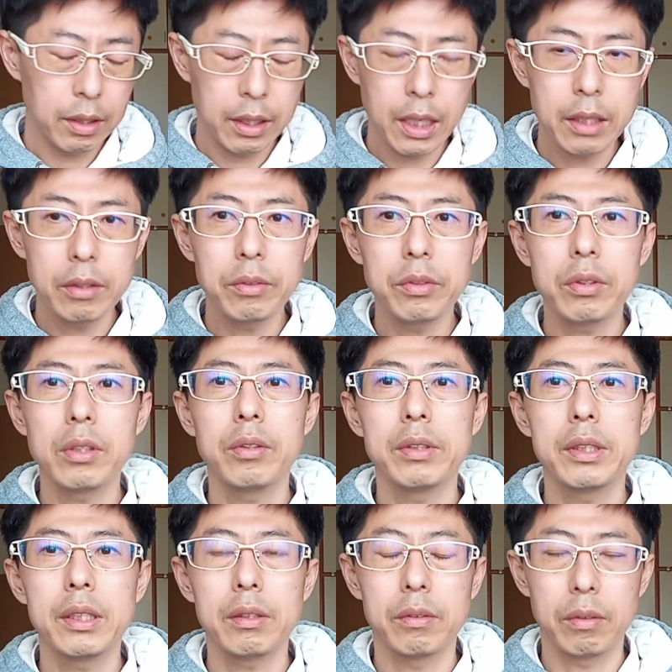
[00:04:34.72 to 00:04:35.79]
140
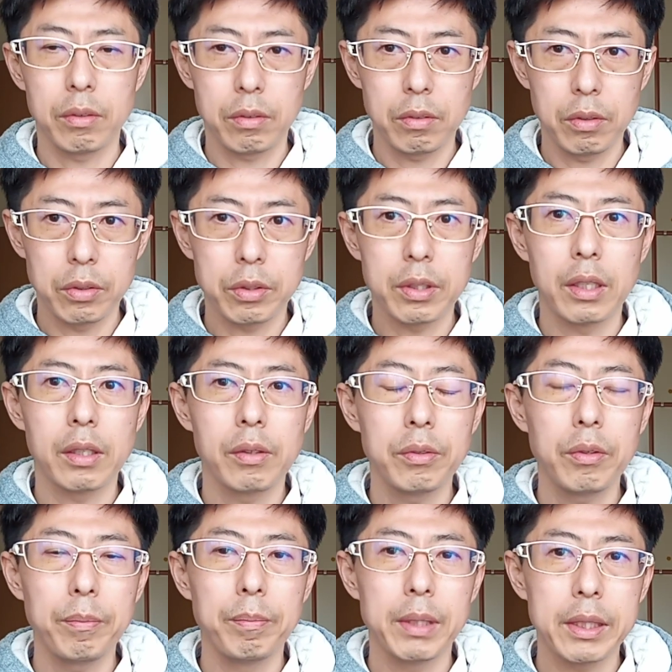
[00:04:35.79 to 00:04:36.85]
キロ前後の投手は
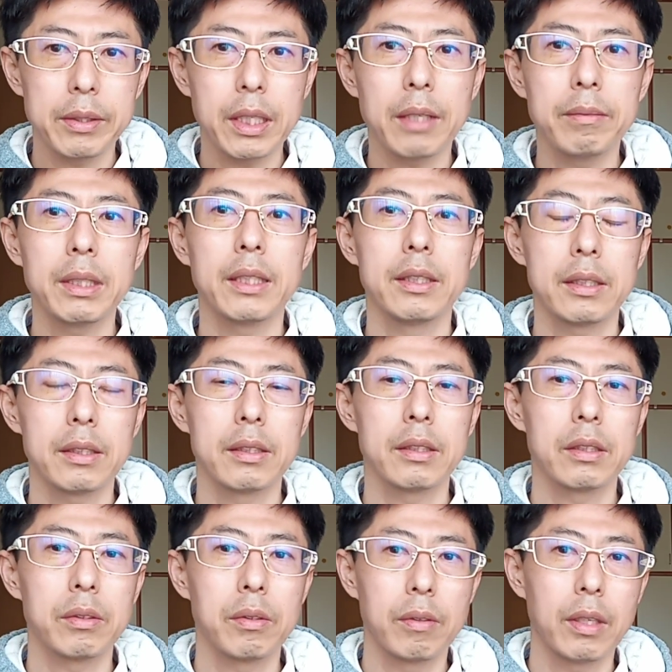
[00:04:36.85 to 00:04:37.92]
本当にめちゃくちゃ危ないです、
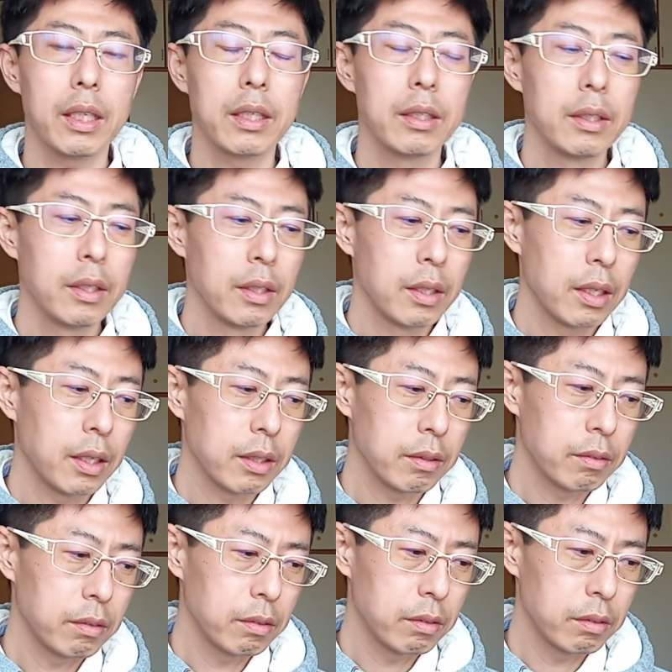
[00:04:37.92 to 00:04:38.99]
そこは。あ
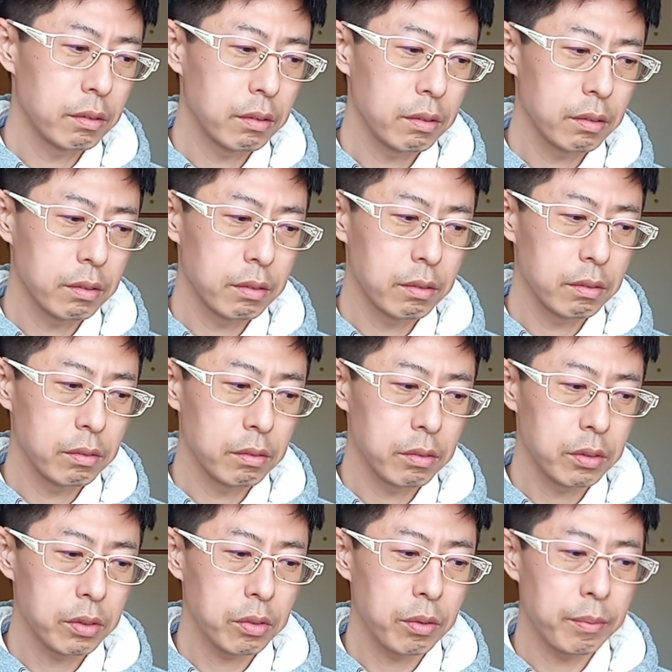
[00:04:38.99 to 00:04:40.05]

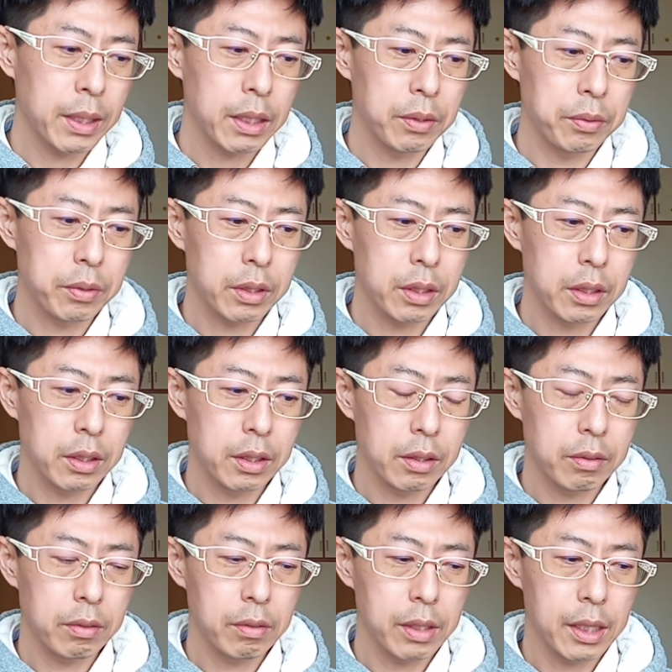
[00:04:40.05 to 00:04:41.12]
のー、ちょっとバットの芯
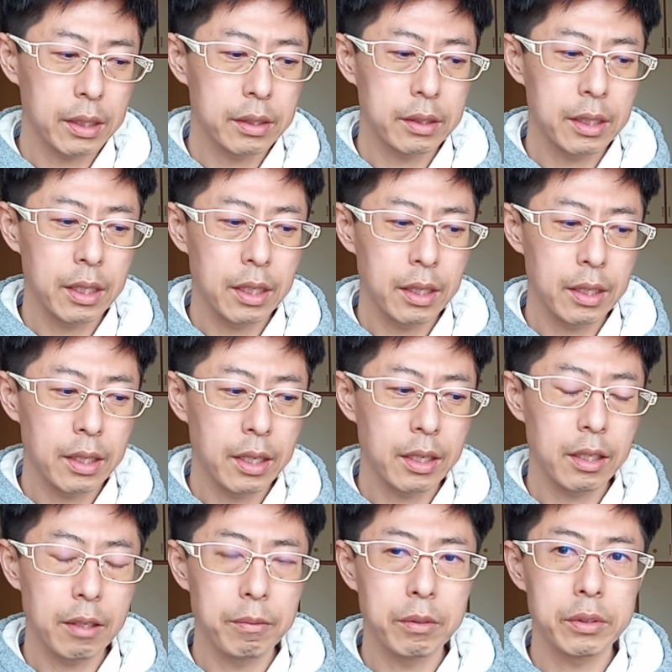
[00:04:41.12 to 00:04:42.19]
を外れら
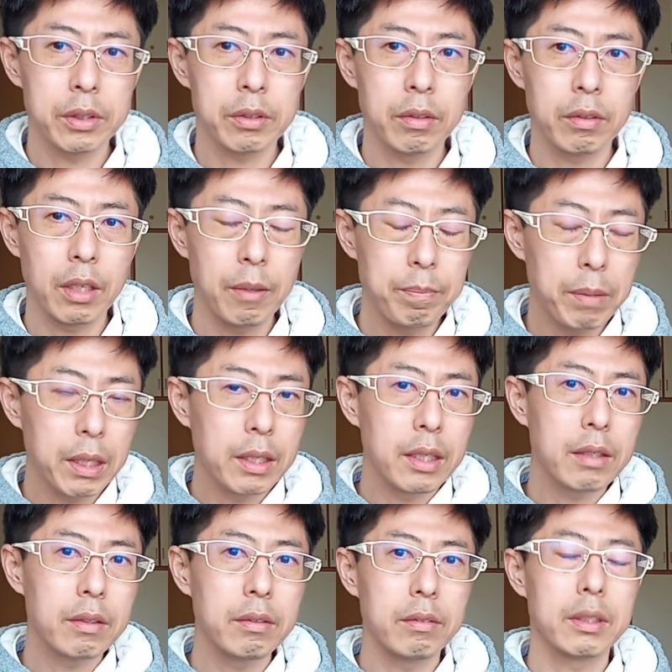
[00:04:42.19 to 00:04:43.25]
れても、その引っ張り
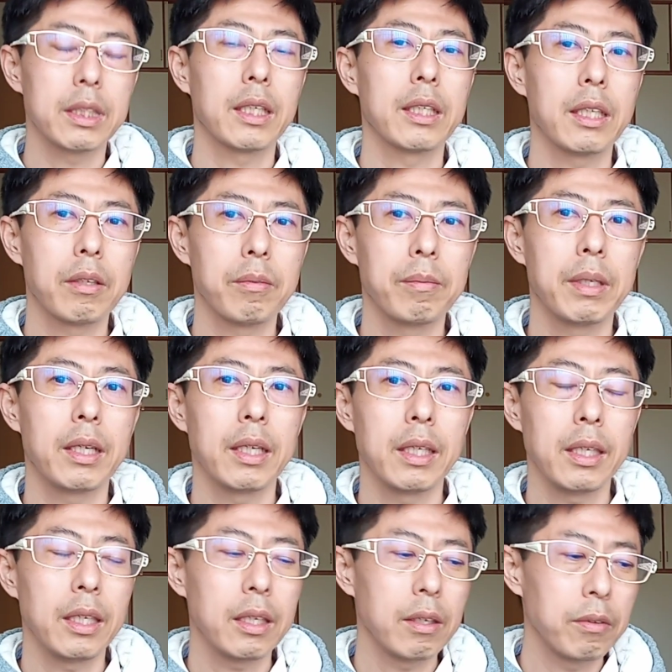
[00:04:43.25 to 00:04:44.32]
にくい打ち方の場合、
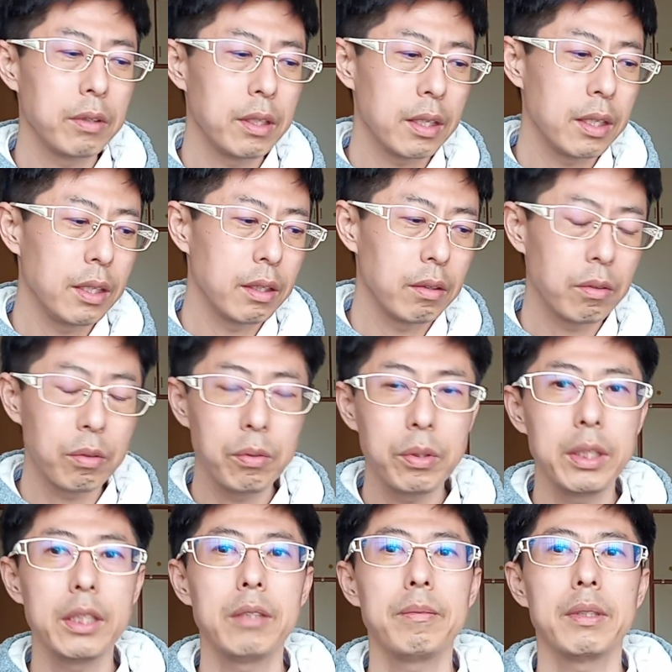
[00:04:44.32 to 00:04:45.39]
飛距離的に
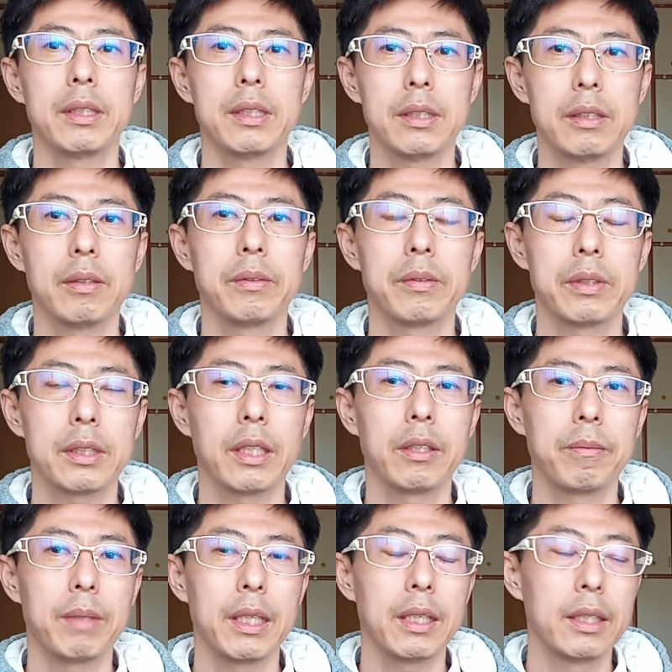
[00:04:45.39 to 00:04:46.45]
届いてしまうんですよ、
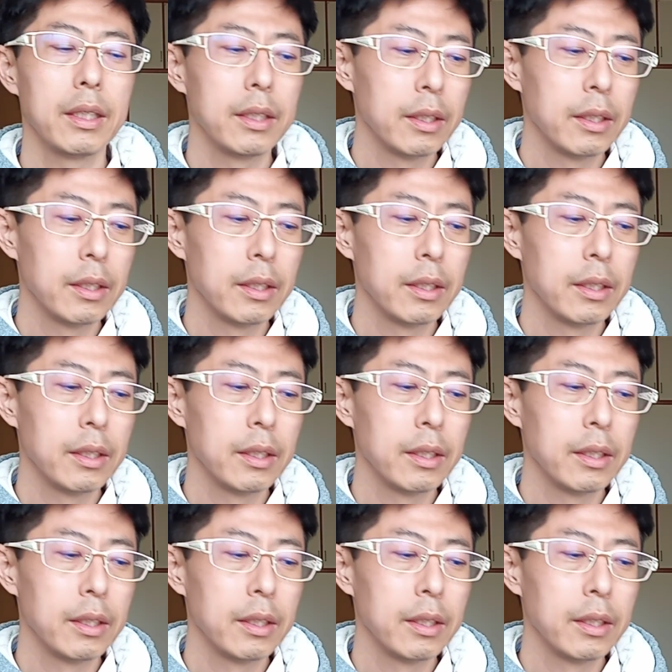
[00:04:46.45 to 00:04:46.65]
スタンドまで。